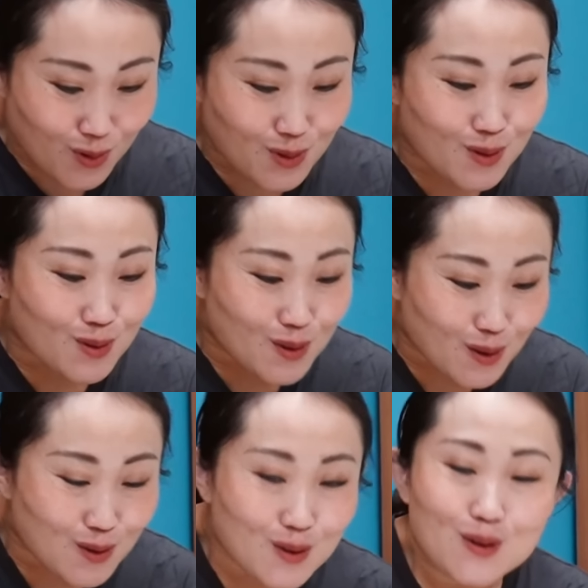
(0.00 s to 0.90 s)
こうやってやっ
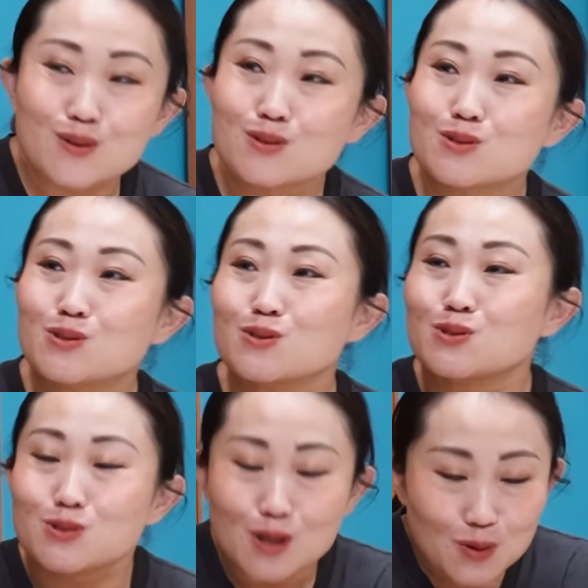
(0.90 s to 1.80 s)
てて、
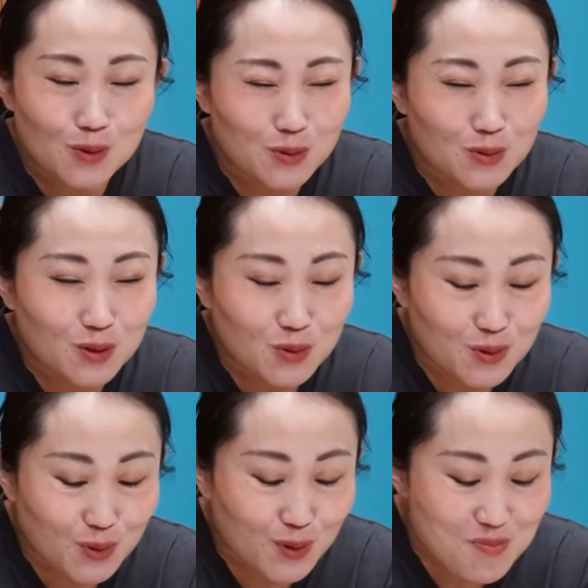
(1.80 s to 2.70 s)
中学校の時は特
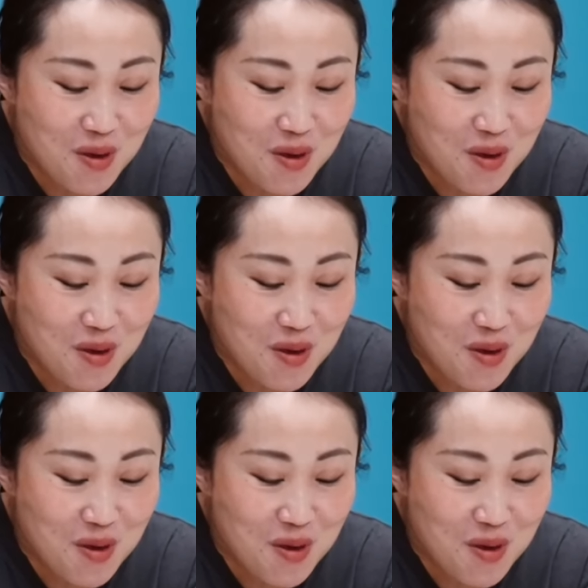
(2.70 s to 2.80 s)
にこうやっ